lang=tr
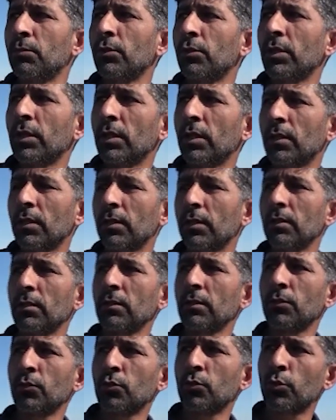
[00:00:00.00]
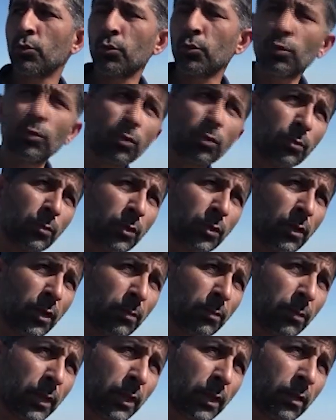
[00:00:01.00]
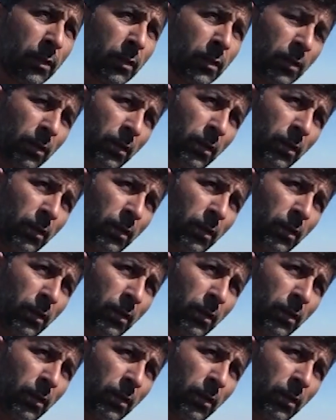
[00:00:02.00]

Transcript: buraya çocukluğumuzdan beri